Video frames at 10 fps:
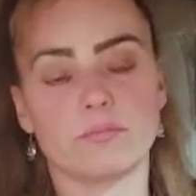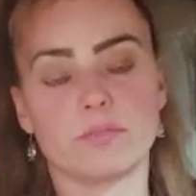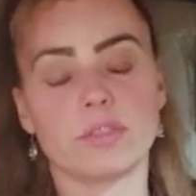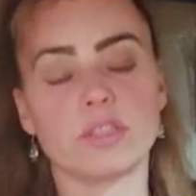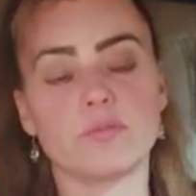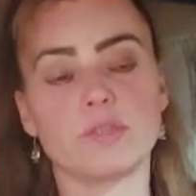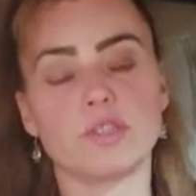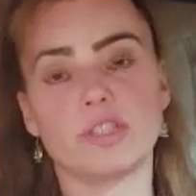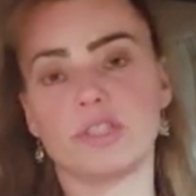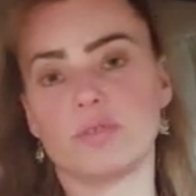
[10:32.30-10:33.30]
rytm
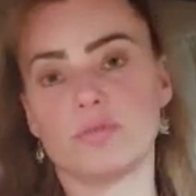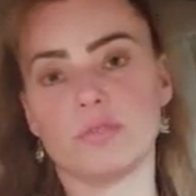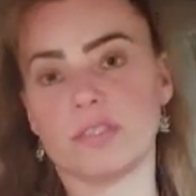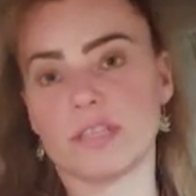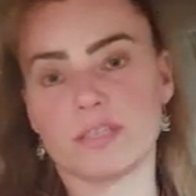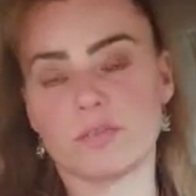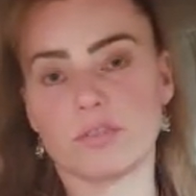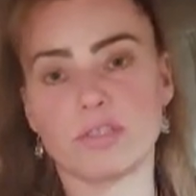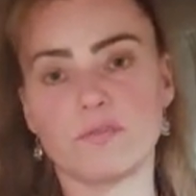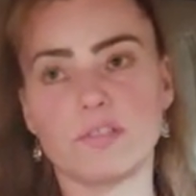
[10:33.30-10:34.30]
życiu jest
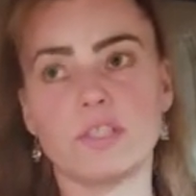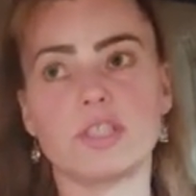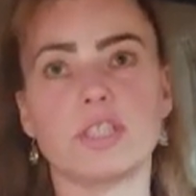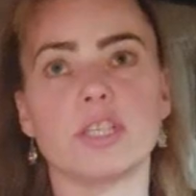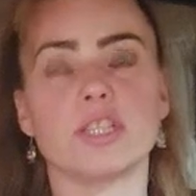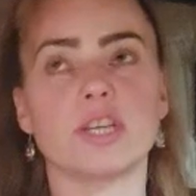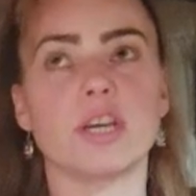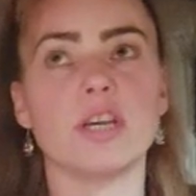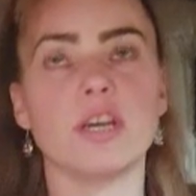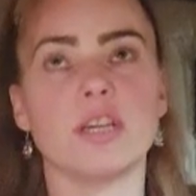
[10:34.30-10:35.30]
oczywiście, że
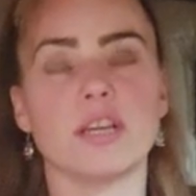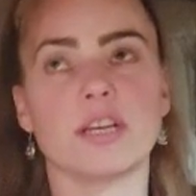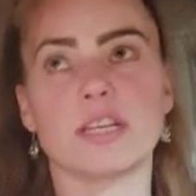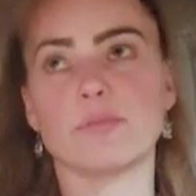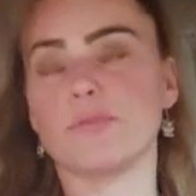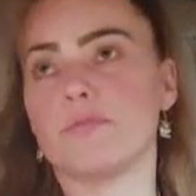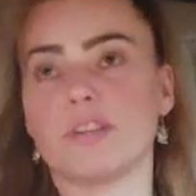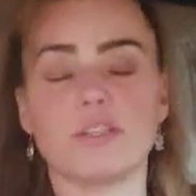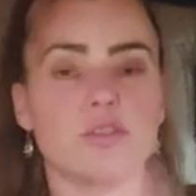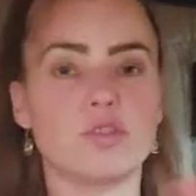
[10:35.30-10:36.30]
jak raz był
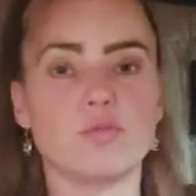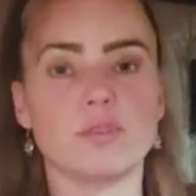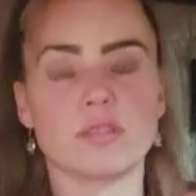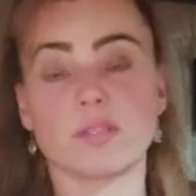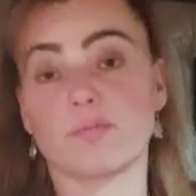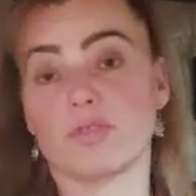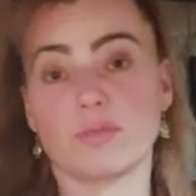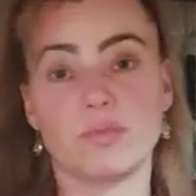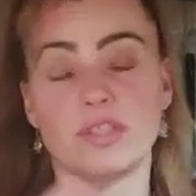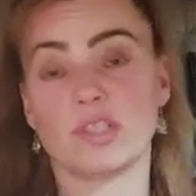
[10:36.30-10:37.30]
wielki sukces,
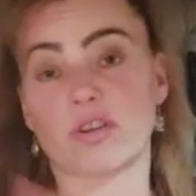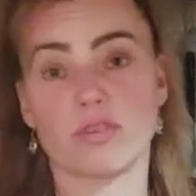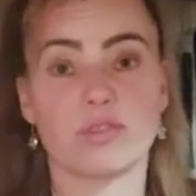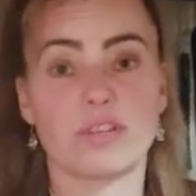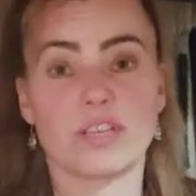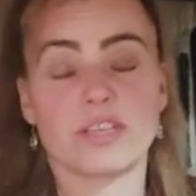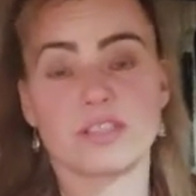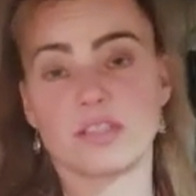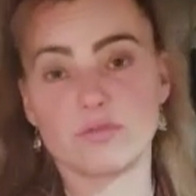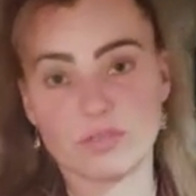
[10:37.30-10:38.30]
może być, że korona jest
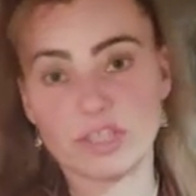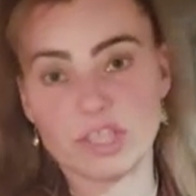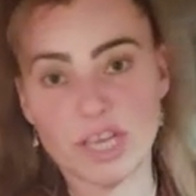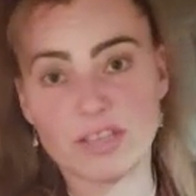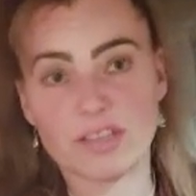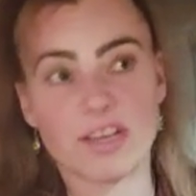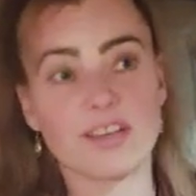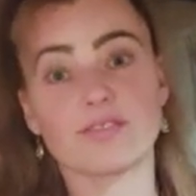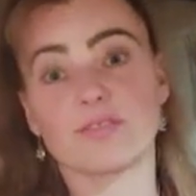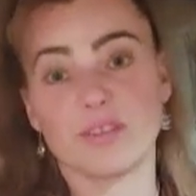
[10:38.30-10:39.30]
na drugi dzień,
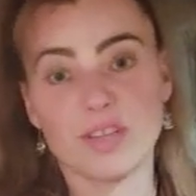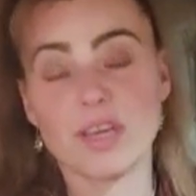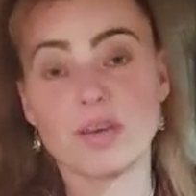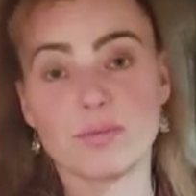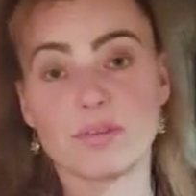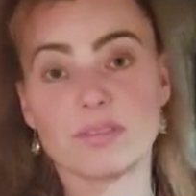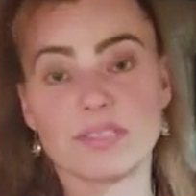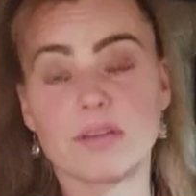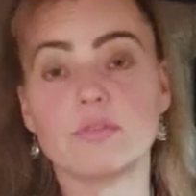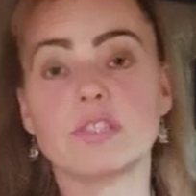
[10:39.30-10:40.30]
tak? No,
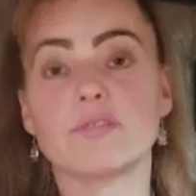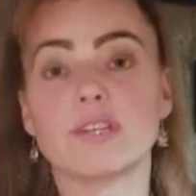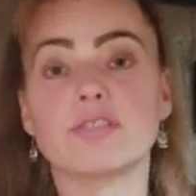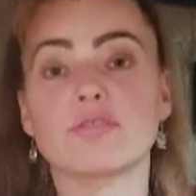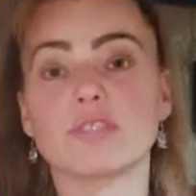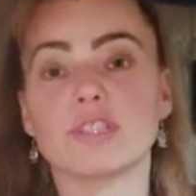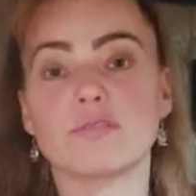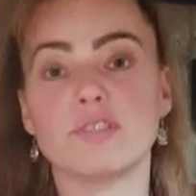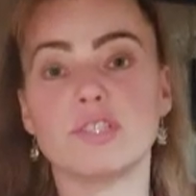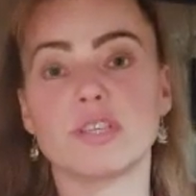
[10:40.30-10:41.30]
cały świat to też
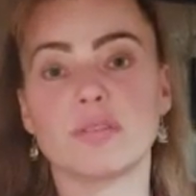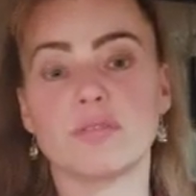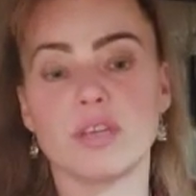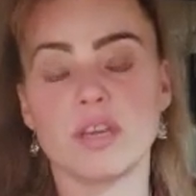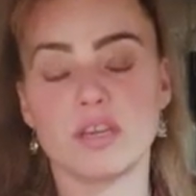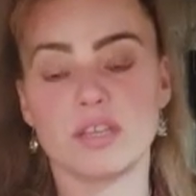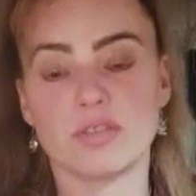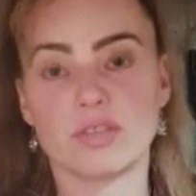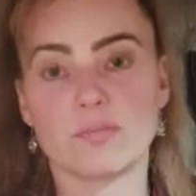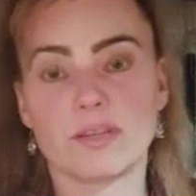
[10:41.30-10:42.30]
widział i to
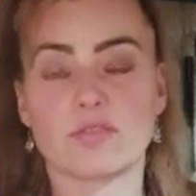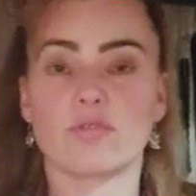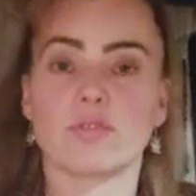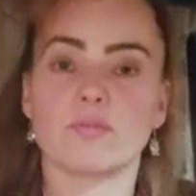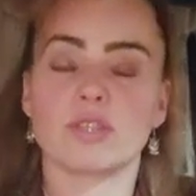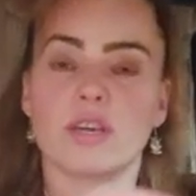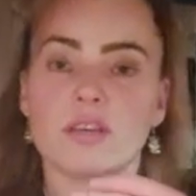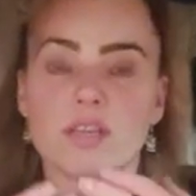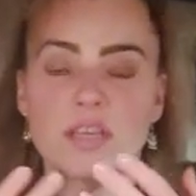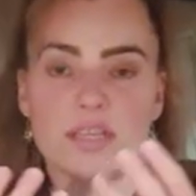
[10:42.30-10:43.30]
jest bardzo dobrze
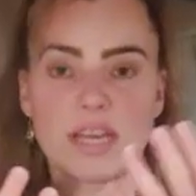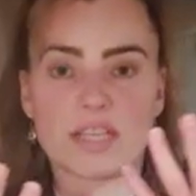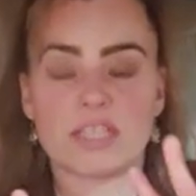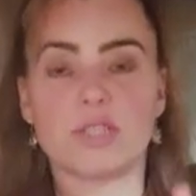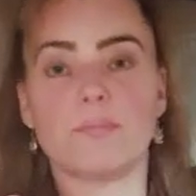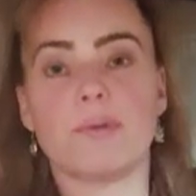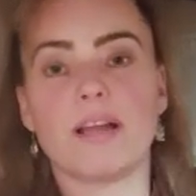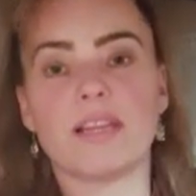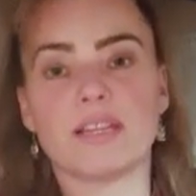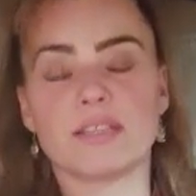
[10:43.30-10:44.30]
jakiś
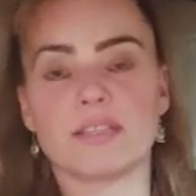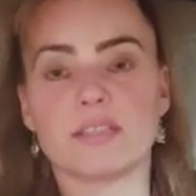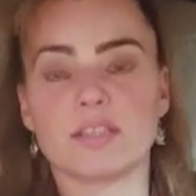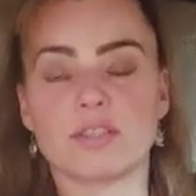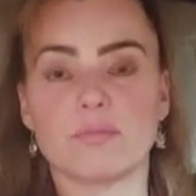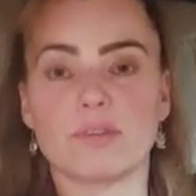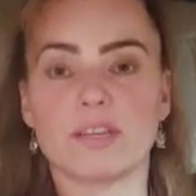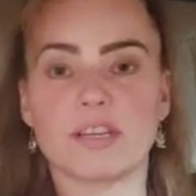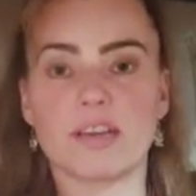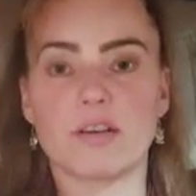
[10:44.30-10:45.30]
balans sobie
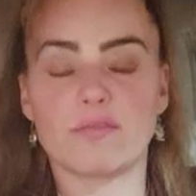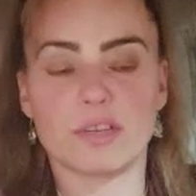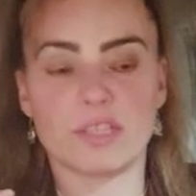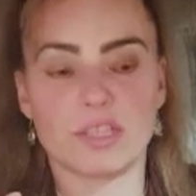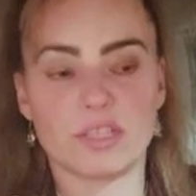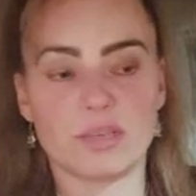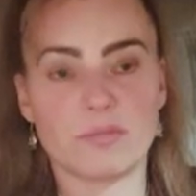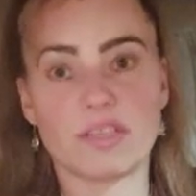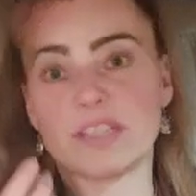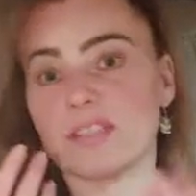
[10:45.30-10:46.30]
kreować.
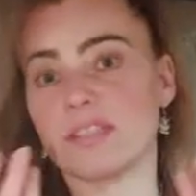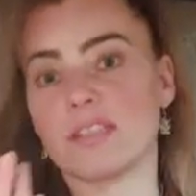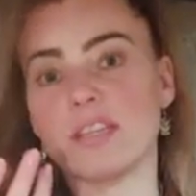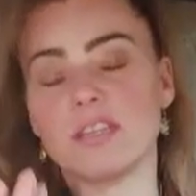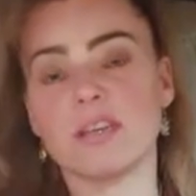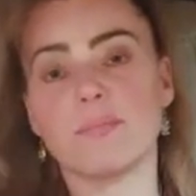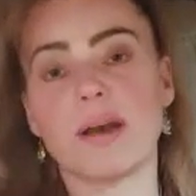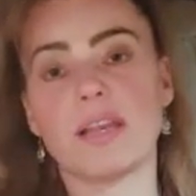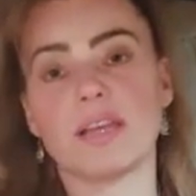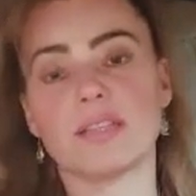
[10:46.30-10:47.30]
Tradycyjnie
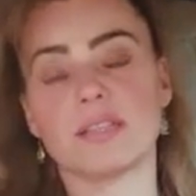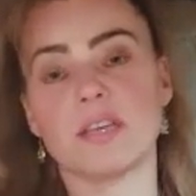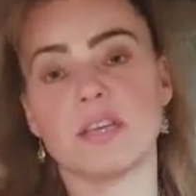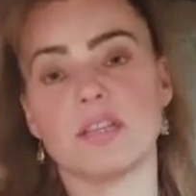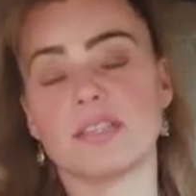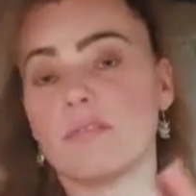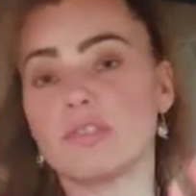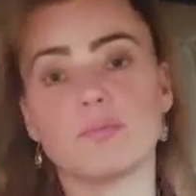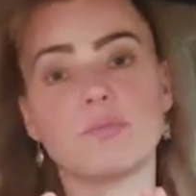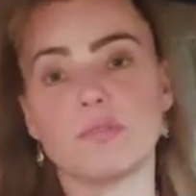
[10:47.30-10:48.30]
balans
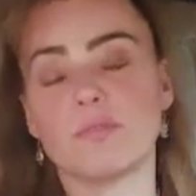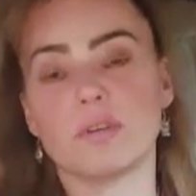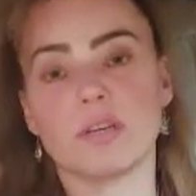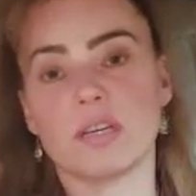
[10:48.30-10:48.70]
zawsze był,